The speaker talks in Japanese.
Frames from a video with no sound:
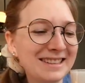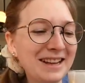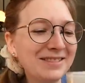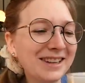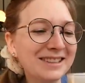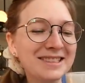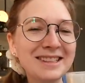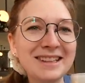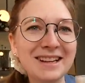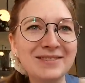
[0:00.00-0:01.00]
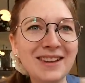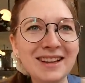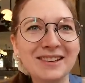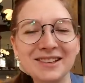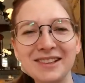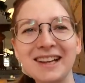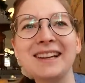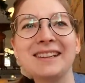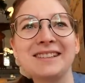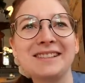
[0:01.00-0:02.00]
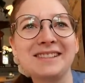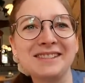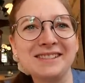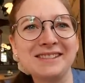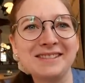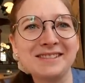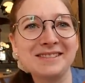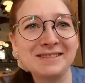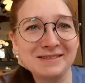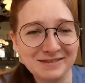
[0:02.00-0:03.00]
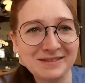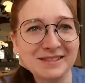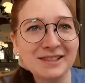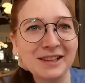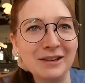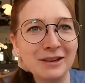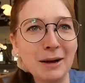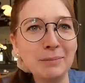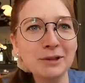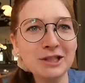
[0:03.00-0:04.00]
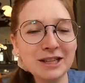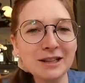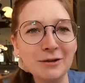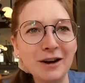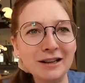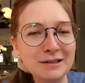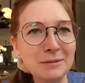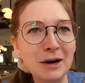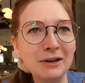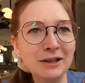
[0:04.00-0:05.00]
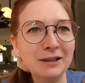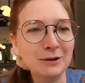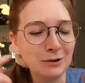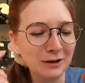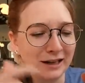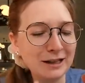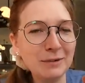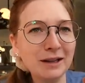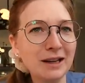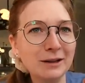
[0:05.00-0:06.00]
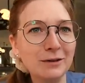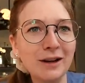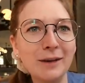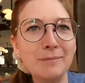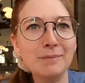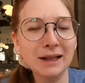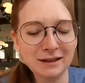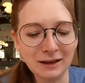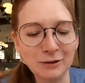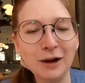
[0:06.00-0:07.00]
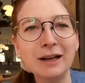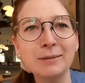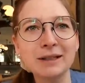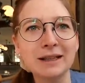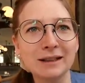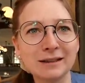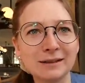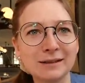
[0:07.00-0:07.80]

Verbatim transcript: ターバックス以外見たことないえそうだよカプチーノはいつもあるけどラテマキアートは全くありませんカプチーノかもし